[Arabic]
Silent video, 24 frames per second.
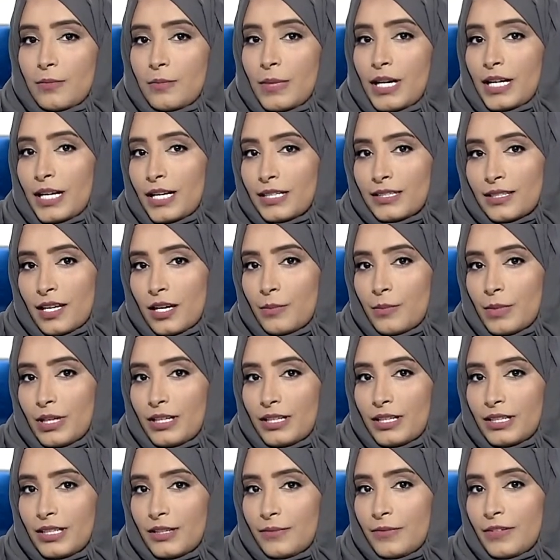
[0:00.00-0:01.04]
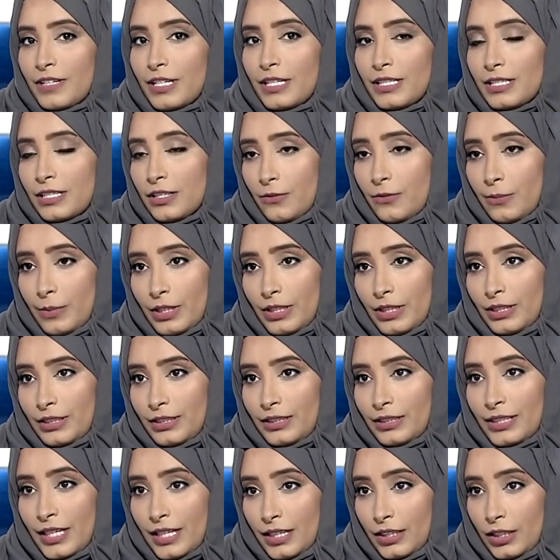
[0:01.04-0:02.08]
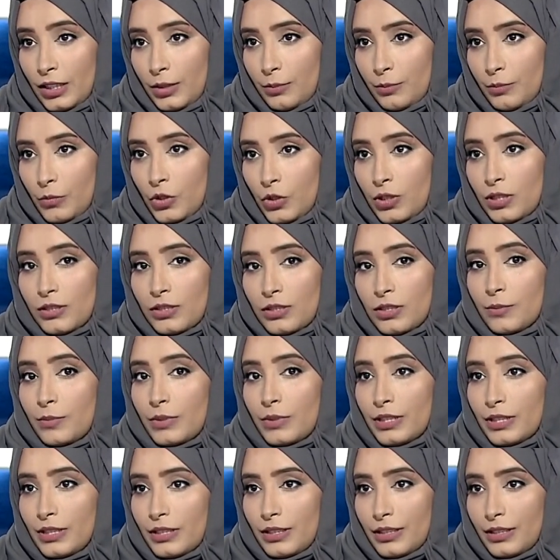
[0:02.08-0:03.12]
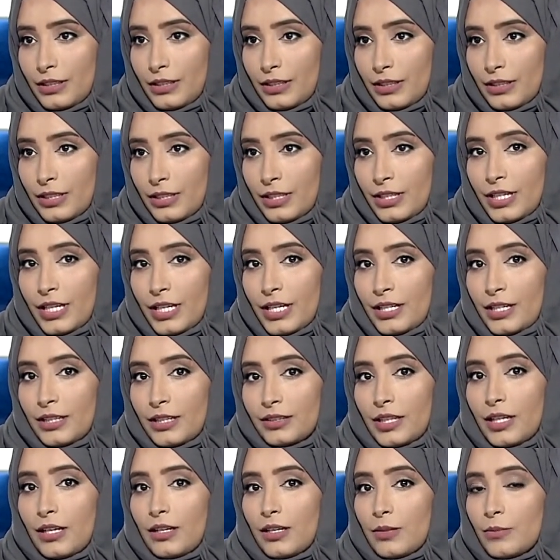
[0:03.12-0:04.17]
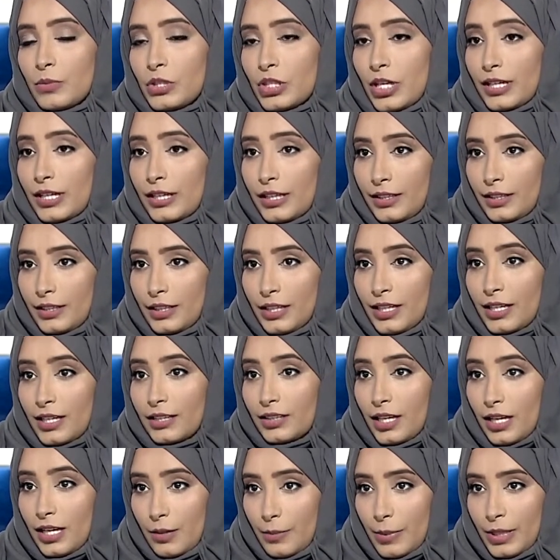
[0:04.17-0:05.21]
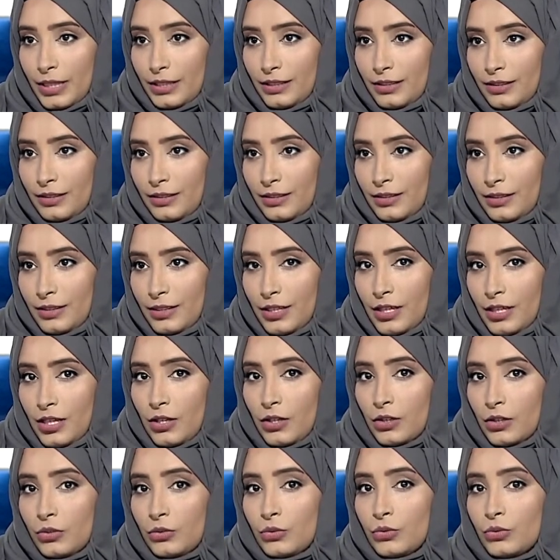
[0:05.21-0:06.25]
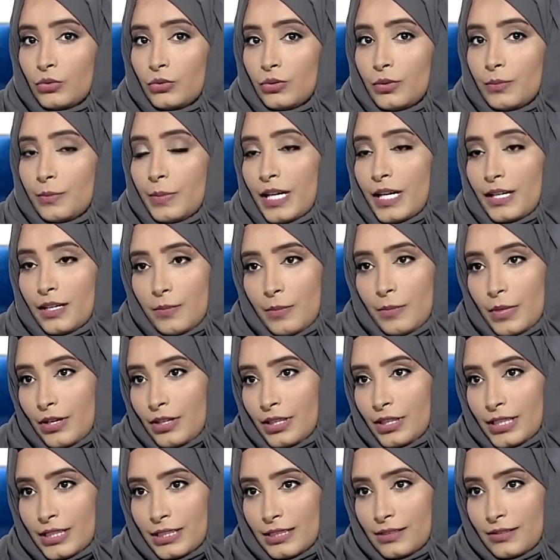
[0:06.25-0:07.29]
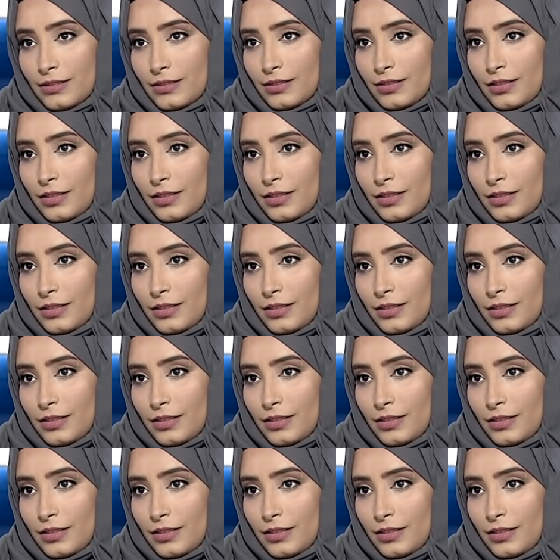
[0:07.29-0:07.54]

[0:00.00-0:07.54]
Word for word: ما قصر معانا بكل سبل التعليم كل سبل أن احنا نطلع مشاريعنا كطلبة تكون بعلى المراكز